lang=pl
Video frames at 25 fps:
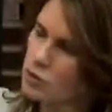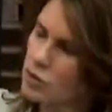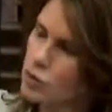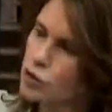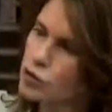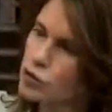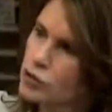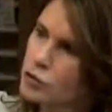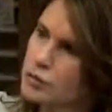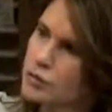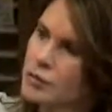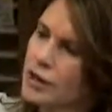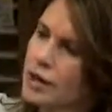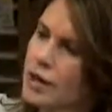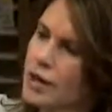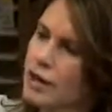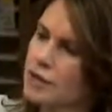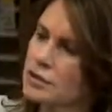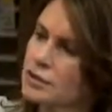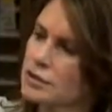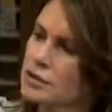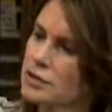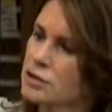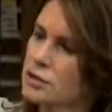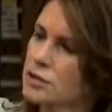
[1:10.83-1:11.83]
ósmy
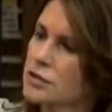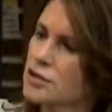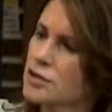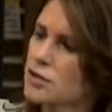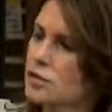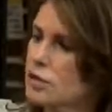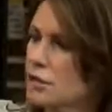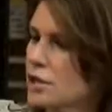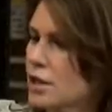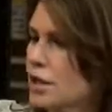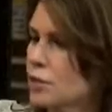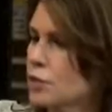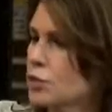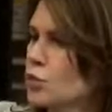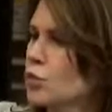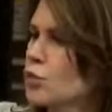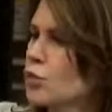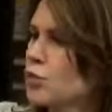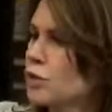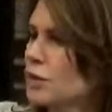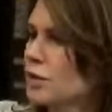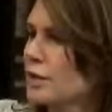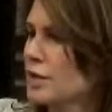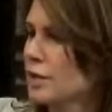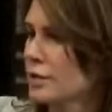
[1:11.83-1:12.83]
akt jest też tak
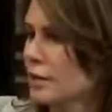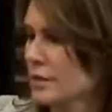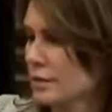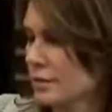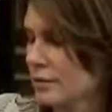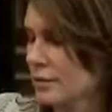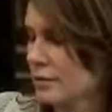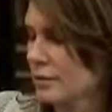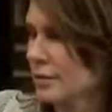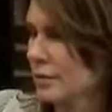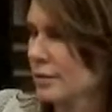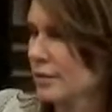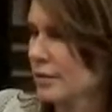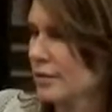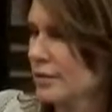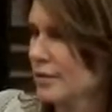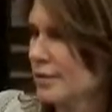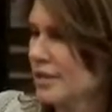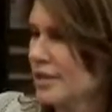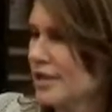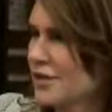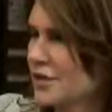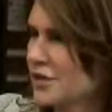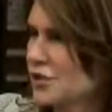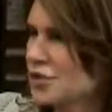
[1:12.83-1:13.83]
długi jak, jak
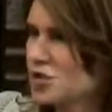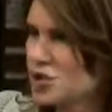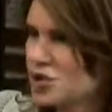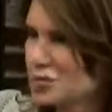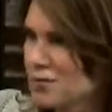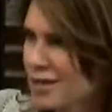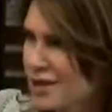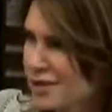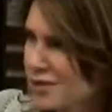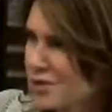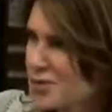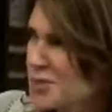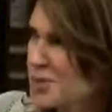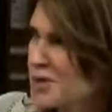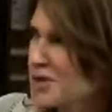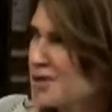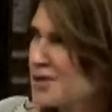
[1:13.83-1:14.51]
jest to jest bardzo